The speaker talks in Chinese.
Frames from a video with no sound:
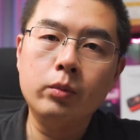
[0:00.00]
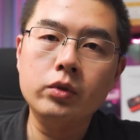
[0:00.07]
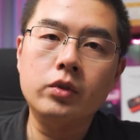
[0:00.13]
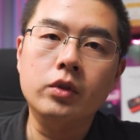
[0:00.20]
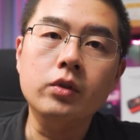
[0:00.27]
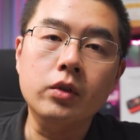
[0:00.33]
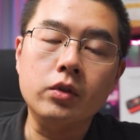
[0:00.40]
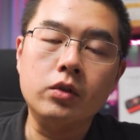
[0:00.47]
不
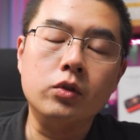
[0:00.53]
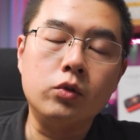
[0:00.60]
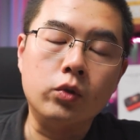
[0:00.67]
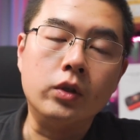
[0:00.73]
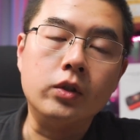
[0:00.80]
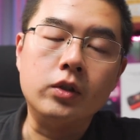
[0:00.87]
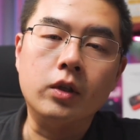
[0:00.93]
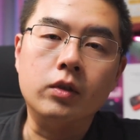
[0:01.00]
仅仅是
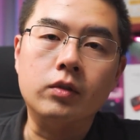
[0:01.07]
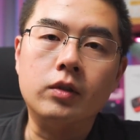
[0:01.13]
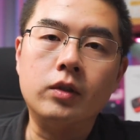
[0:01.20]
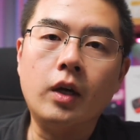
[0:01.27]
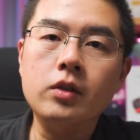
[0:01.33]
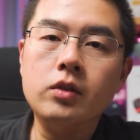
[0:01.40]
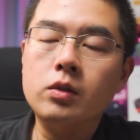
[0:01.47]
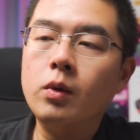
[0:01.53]
全景相机，
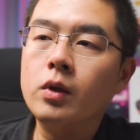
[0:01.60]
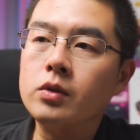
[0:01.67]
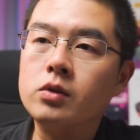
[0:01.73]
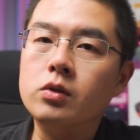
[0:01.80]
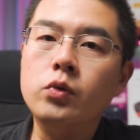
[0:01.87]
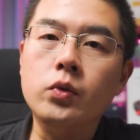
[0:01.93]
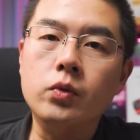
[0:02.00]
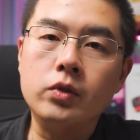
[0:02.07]
他希望的
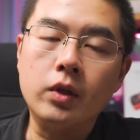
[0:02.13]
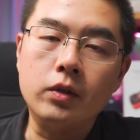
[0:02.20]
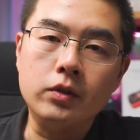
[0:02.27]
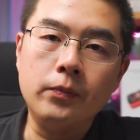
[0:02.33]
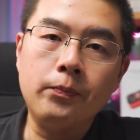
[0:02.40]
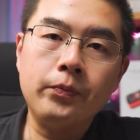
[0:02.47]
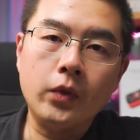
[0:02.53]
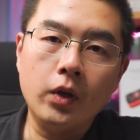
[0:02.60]
是运动相机。
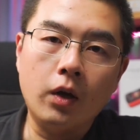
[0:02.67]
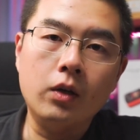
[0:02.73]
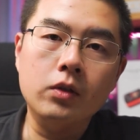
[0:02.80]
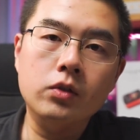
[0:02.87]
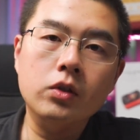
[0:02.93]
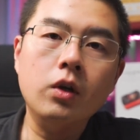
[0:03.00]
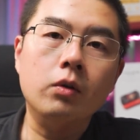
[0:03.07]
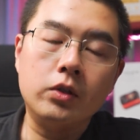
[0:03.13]

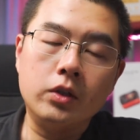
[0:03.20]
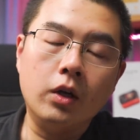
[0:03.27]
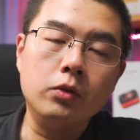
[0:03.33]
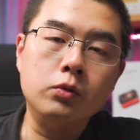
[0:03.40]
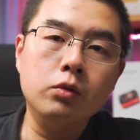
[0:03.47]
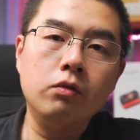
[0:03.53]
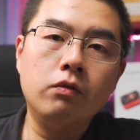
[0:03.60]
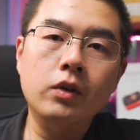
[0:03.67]
而要
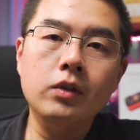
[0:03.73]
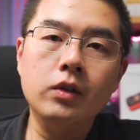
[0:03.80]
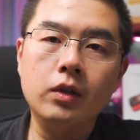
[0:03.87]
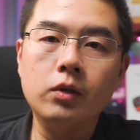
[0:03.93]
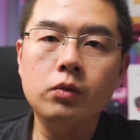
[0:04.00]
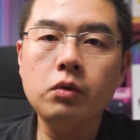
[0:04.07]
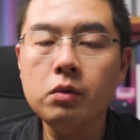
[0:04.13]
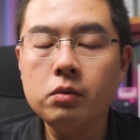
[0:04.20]
想去分
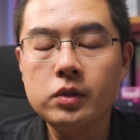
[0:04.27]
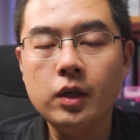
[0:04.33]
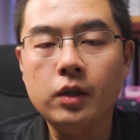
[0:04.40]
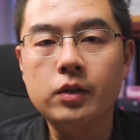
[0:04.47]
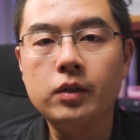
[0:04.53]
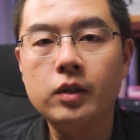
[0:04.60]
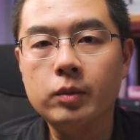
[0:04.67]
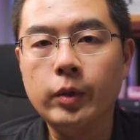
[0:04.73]
得运动
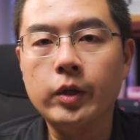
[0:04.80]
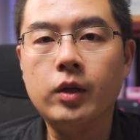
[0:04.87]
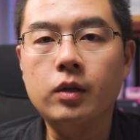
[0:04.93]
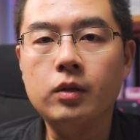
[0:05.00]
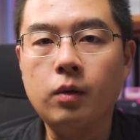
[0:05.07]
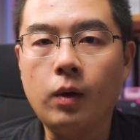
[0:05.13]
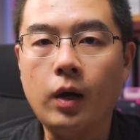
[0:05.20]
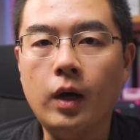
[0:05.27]
相机的一杯
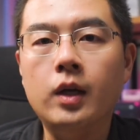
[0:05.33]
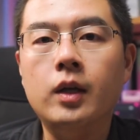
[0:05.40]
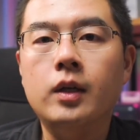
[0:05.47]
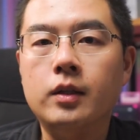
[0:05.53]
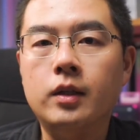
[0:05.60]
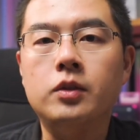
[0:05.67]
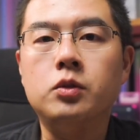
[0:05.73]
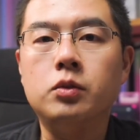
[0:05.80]
羹的话，
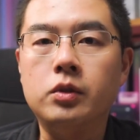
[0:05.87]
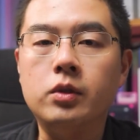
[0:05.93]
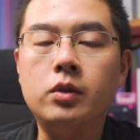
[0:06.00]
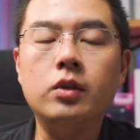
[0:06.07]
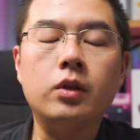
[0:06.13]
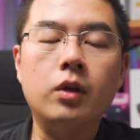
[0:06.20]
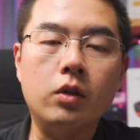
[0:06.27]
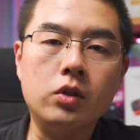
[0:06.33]
那就一
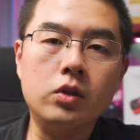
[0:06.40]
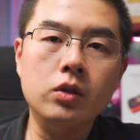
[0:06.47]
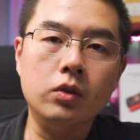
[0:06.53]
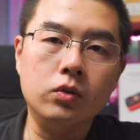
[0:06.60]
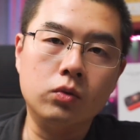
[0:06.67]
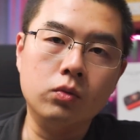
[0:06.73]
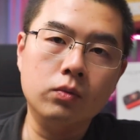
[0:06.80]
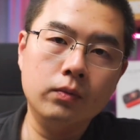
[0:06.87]
定要
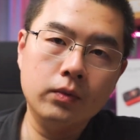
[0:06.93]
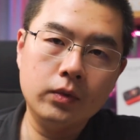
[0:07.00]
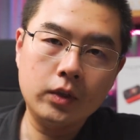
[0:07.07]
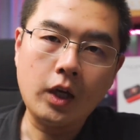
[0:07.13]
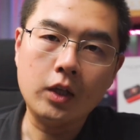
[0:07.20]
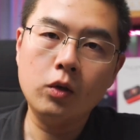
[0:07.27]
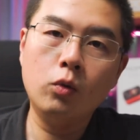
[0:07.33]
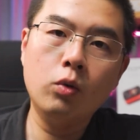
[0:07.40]
涉足。
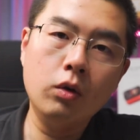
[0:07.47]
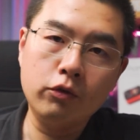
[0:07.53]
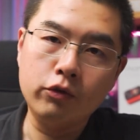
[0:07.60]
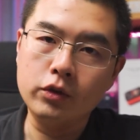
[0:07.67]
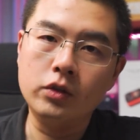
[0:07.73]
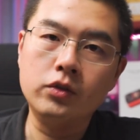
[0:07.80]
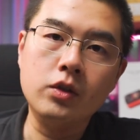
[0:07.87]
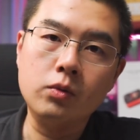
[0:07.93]
大刀阔
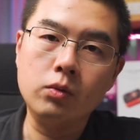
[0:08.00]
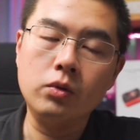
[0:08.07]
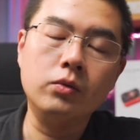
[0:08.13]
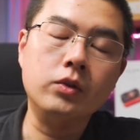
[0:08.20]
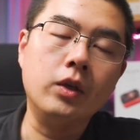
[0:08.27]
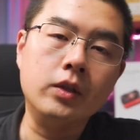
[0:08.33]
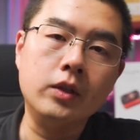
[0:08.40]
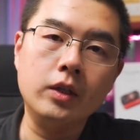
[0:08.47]
斧的进入运
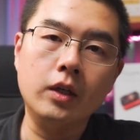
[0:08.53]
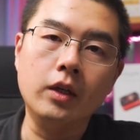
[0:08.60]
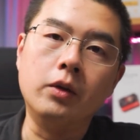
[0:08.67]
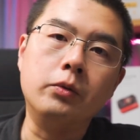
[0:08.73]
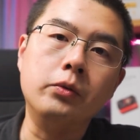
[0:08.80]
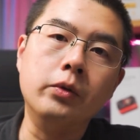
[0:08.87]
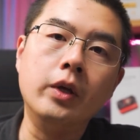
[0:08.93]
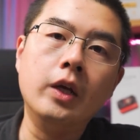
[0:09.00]
动相机这个
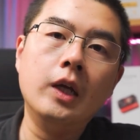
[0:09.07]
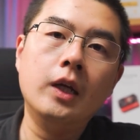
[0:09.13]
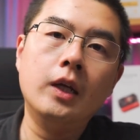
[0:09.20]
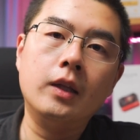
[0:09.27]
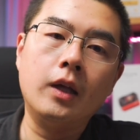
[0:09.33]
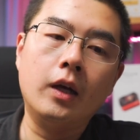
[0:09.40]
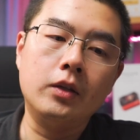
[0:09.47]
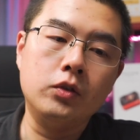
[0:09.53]
领域，
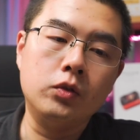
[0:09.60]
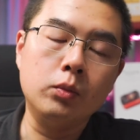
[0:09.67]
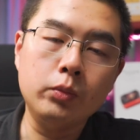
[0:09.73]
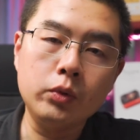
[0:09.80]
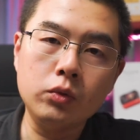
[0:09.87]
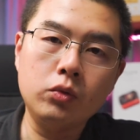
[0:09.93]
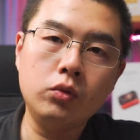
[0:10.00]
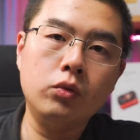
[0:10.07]
那你就
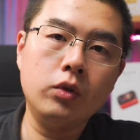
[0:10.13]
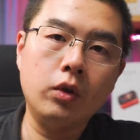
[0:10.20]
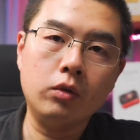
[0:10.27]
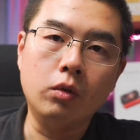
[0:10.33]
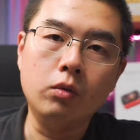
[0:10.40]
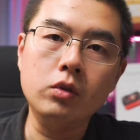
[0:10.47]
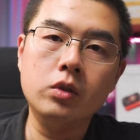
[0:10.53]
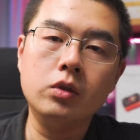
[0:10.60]
必须要
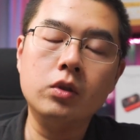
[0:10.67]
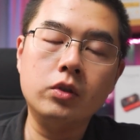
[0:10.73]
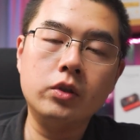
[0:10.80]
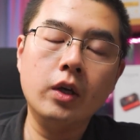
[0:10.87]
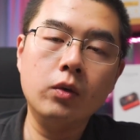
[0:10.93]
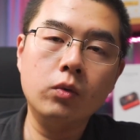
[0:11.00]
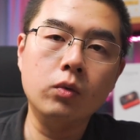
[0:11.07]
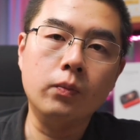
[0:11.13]
同时
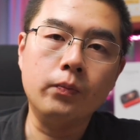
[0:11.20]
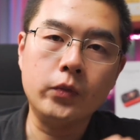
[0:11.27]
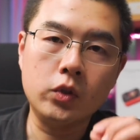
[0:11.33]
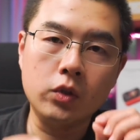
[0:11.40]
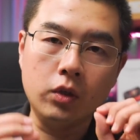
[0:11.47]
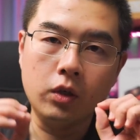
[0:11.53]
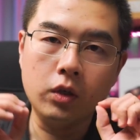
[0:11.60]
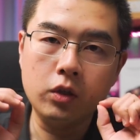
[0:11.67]
兼顾
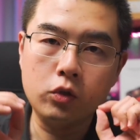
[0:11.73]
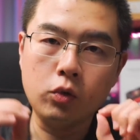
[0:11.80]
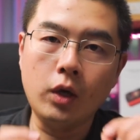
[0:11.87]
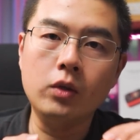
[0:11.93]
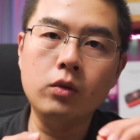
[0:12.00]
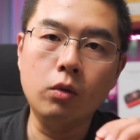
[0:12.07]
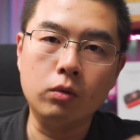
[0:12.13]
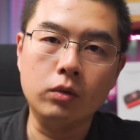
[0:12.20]
整个的
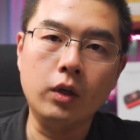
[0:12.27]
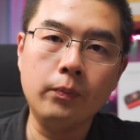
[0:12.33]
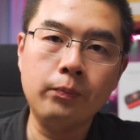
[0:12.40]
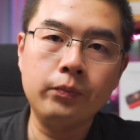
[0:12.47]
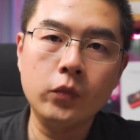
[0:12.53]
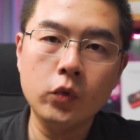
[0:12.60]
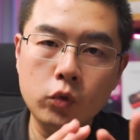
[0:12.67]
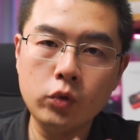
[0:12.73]
传统的
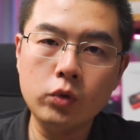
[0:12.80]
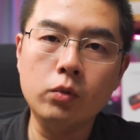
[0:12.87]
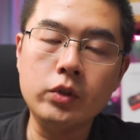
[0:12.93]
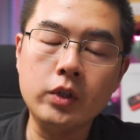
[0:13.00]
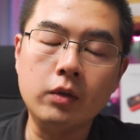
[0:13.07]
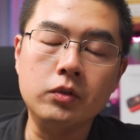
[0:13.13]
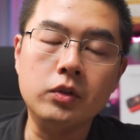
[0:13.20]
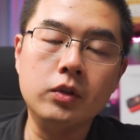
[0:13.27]
运动
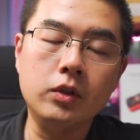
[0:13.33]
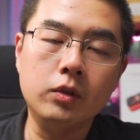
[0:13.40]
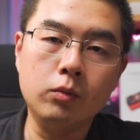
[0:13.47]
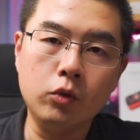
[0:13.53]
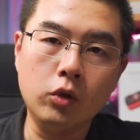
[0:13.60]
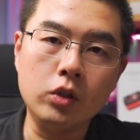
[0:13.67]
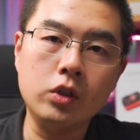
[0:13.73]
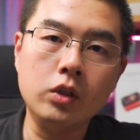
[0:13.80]
相机的那种
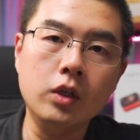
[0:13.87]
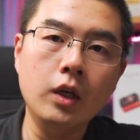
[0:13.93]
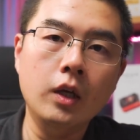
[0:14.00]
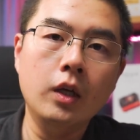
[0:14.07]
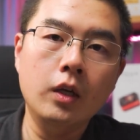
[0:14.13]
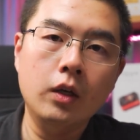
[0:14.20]
模式，